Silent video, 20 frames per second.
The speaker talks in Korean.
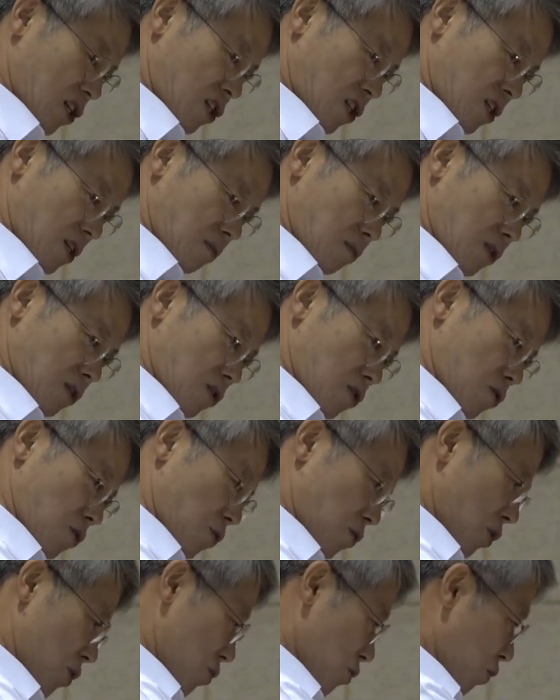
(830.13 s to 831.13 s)
시민들을
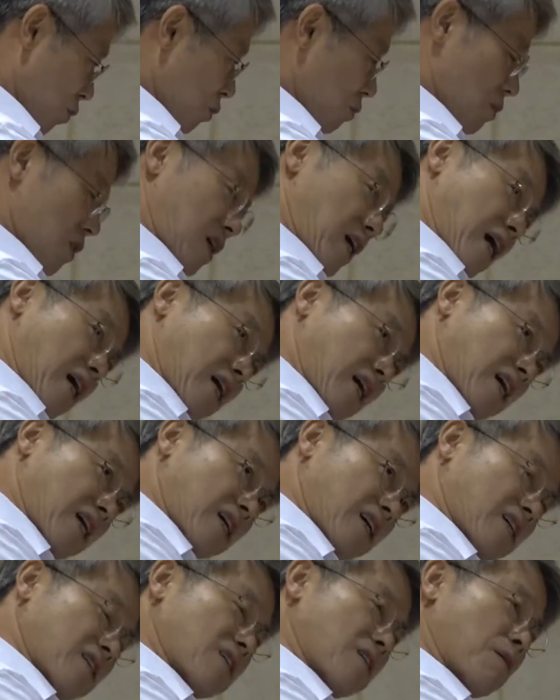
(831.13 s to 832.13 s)
요구에 조금 더 가까이
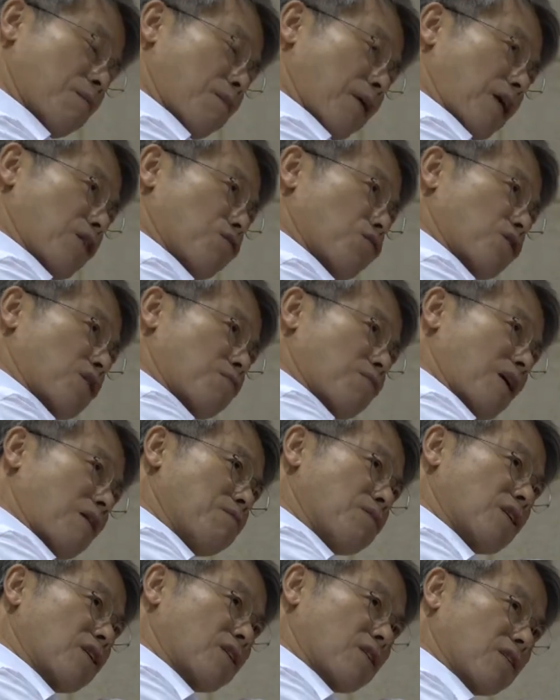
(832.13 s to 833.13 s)
가서
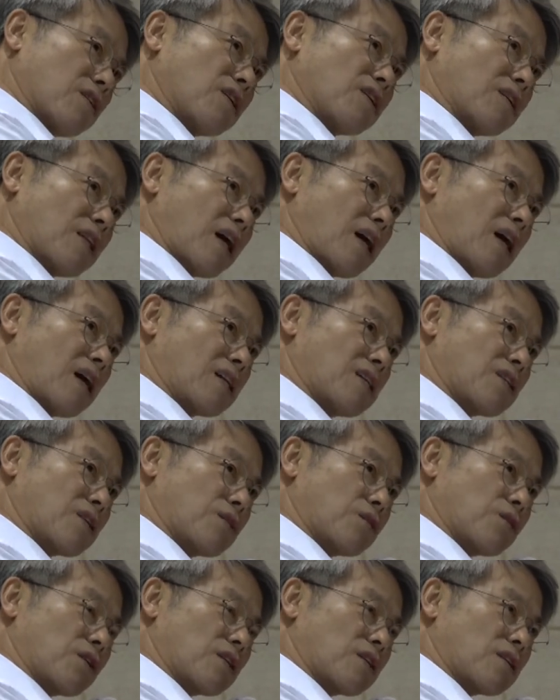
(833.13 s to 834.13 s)
163석을 얻었다
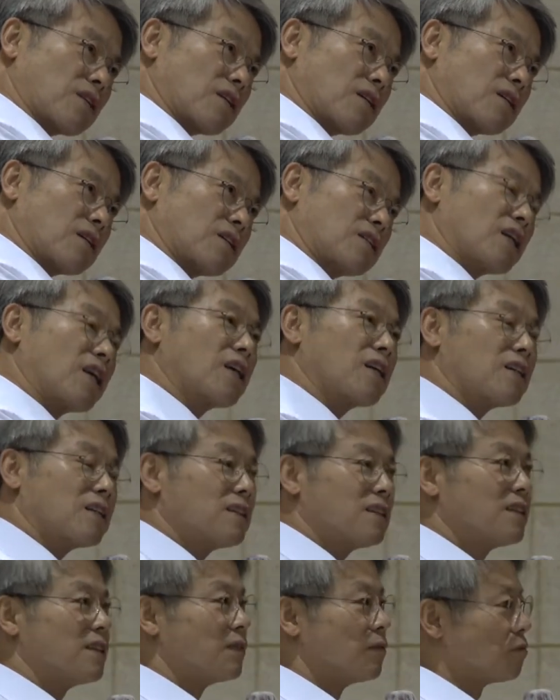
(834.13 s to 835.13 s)
지역구에서 그
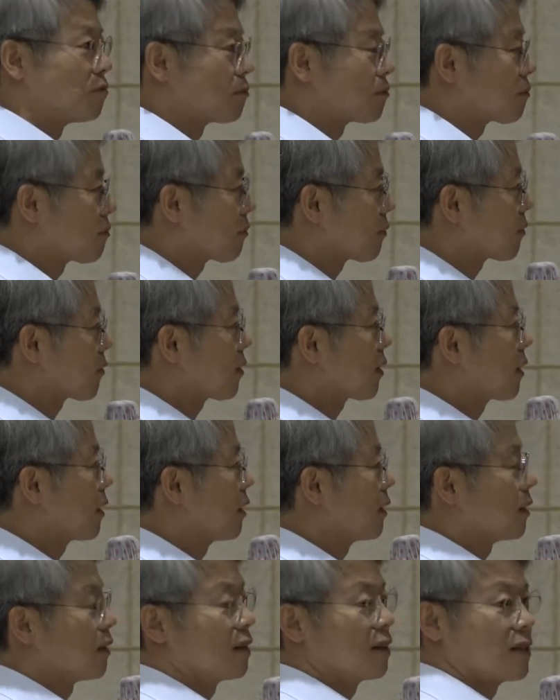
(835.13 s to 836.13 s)
얘기는
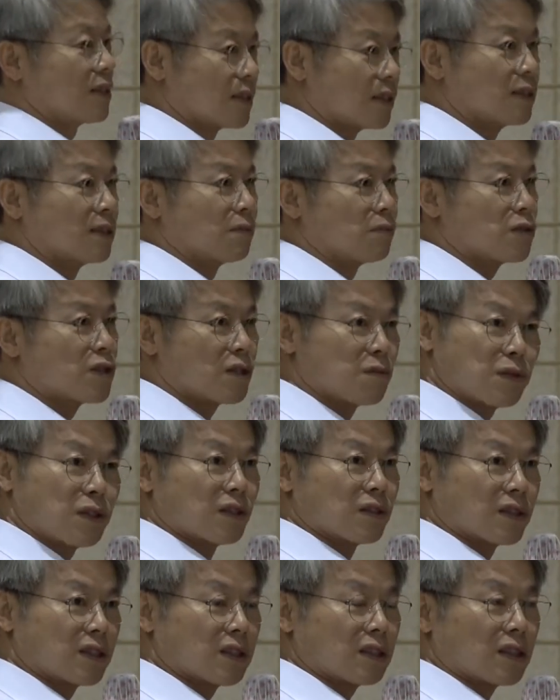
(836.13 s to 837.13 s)
지금
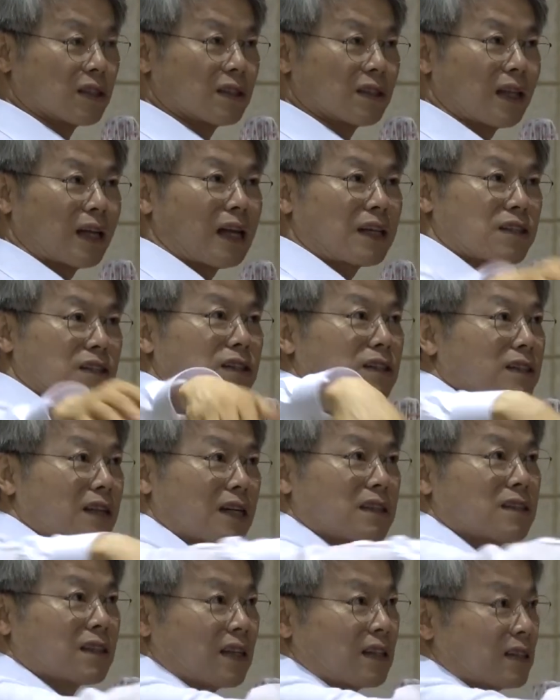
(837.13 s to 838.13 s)
시민들이
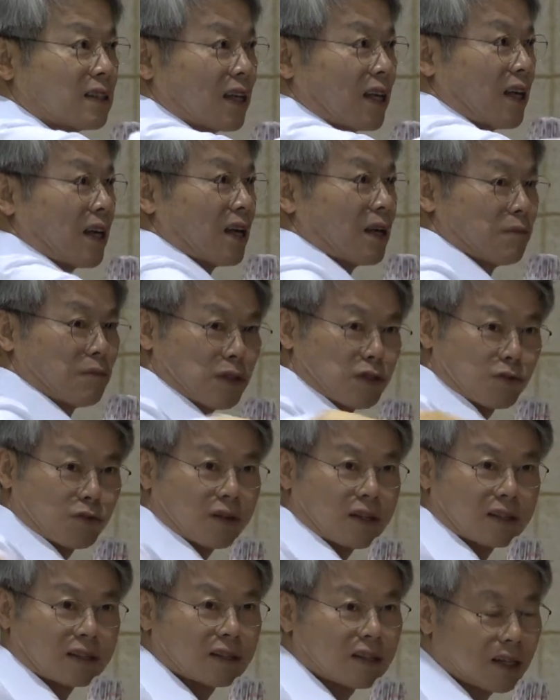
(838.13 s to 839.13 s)
정당들한테
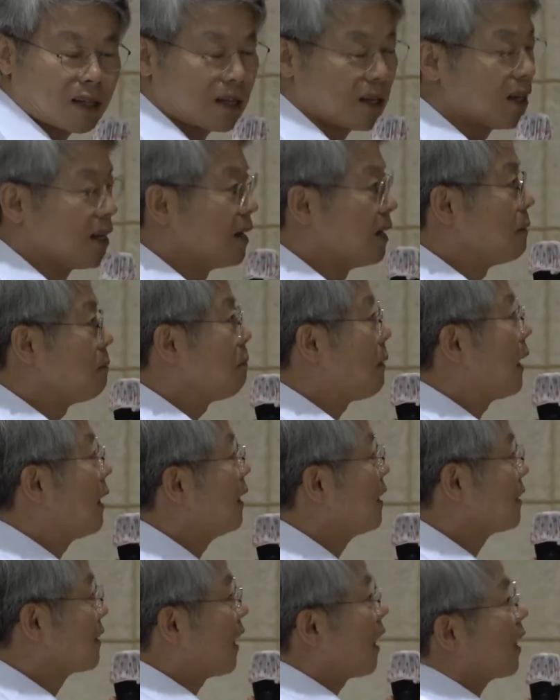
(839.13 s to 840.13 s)
민주당한테
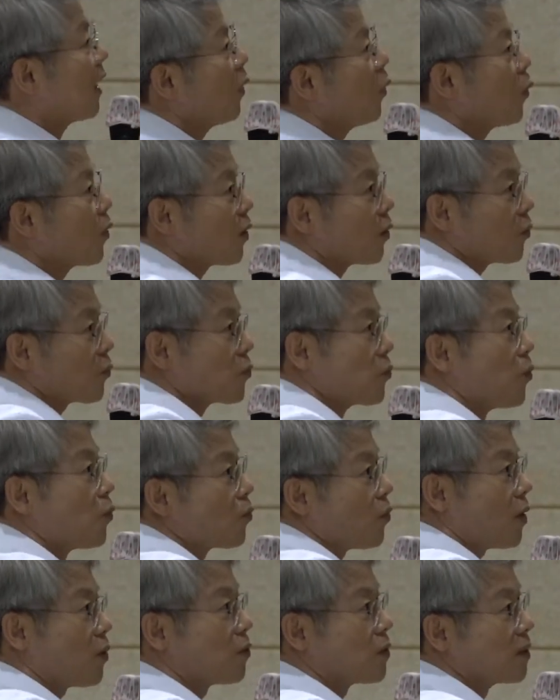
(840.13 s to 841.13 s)
빨리 따라오라고
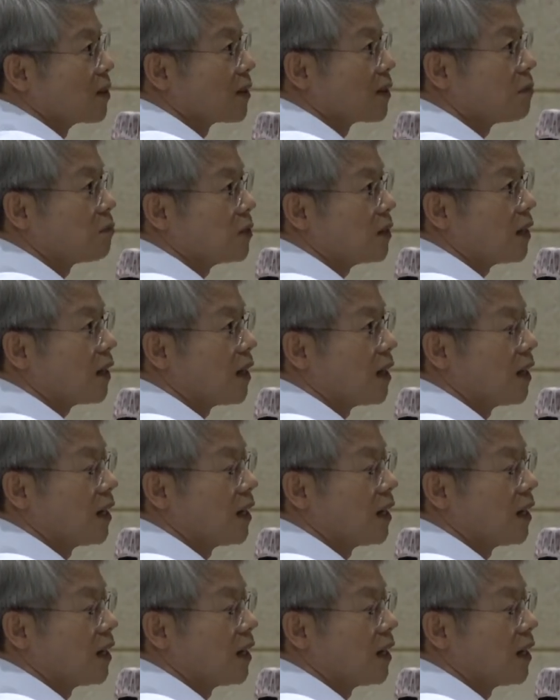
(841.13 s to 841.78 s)
요구하고 있는 겁니다.